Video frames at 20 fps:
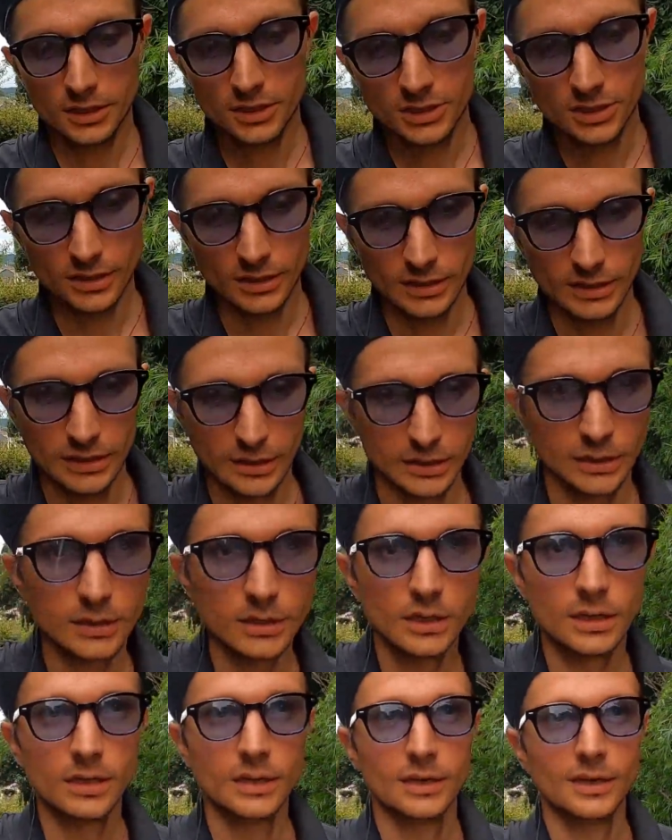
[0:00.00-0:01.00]
Так что
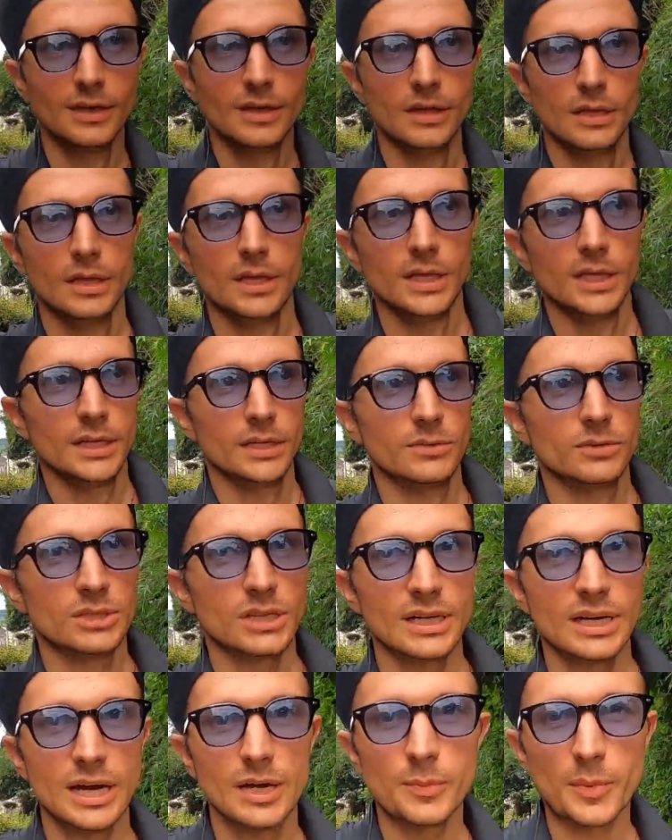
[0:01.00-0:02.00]

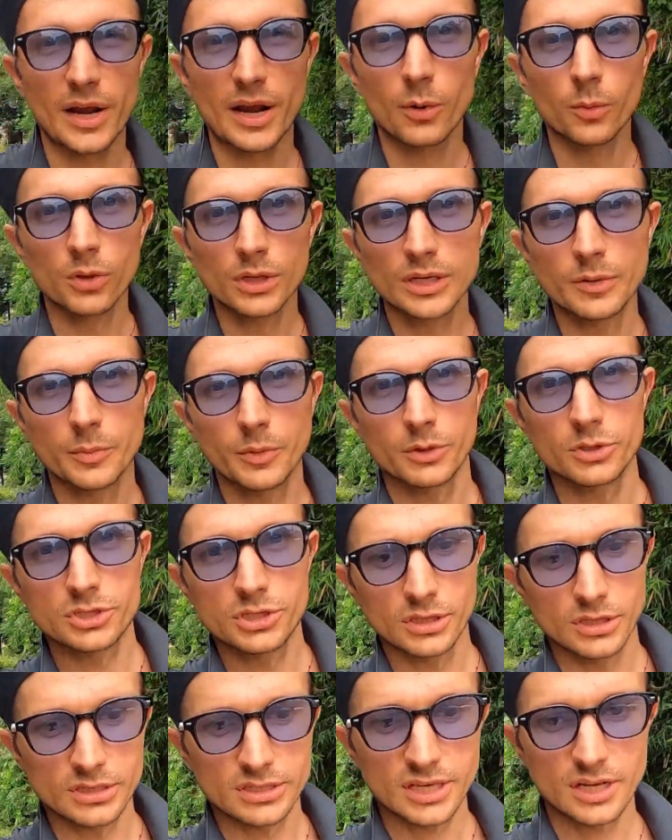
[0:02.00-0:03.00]
вот такая прогулка
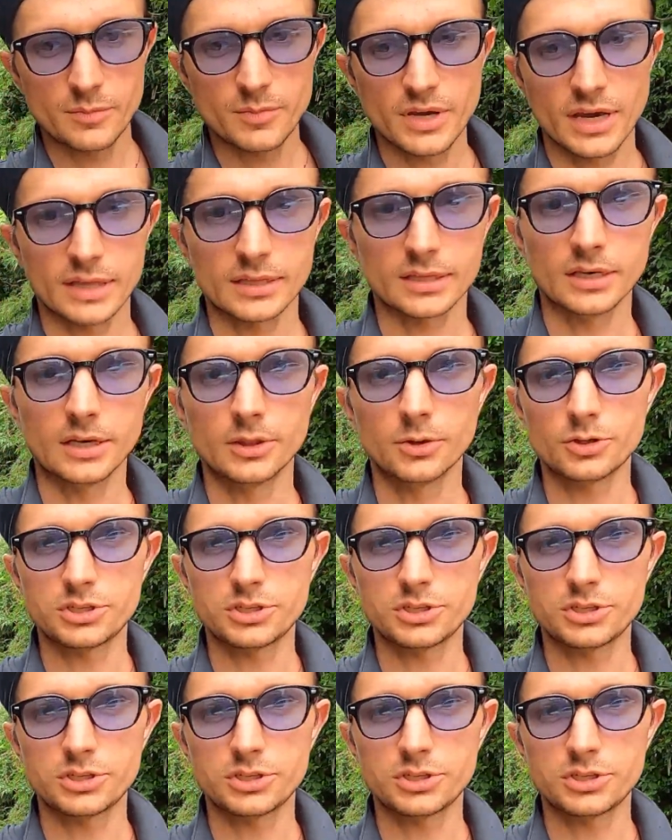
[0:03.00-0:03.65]
получилась, ребят.